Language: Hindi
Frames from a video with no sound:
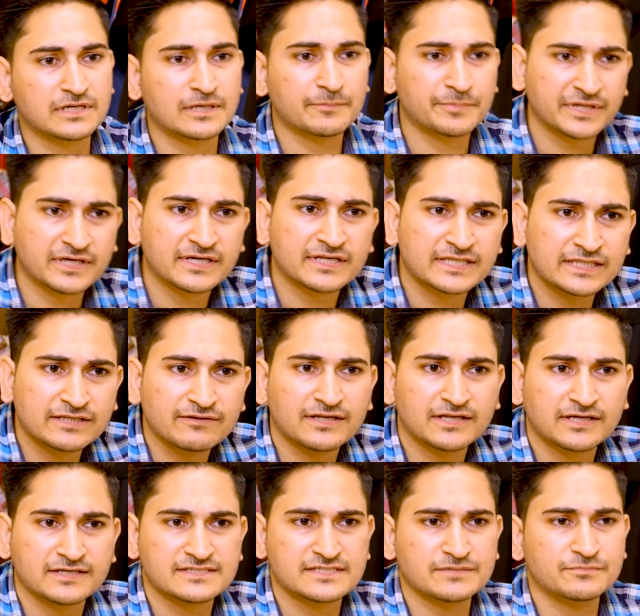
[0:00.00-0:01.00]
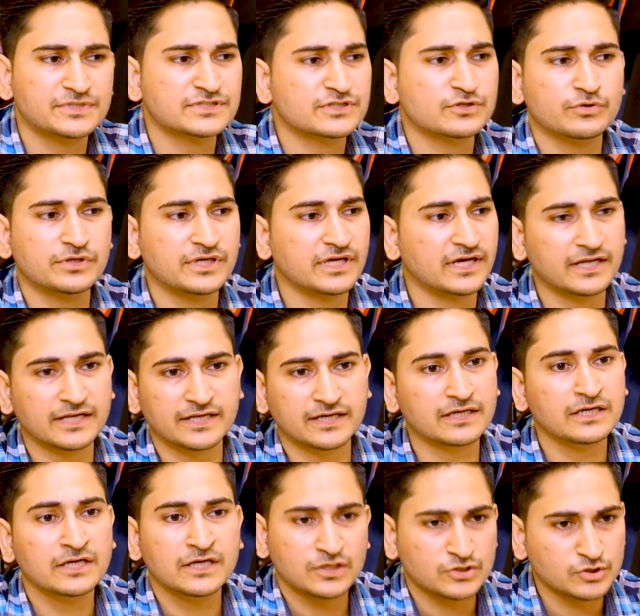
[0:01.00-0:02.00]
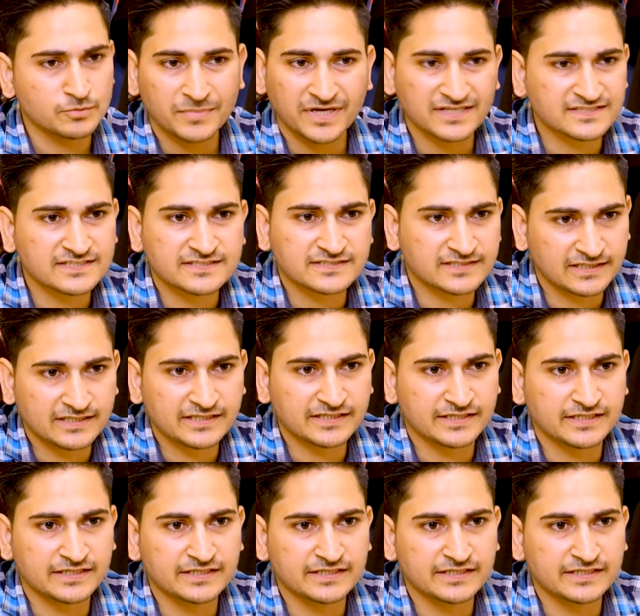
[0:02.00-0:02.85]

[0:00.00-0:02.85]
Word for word: कपड़े खरीदने वाले कस्टमर्स क्योंकि हर एक जो मासेस के लिए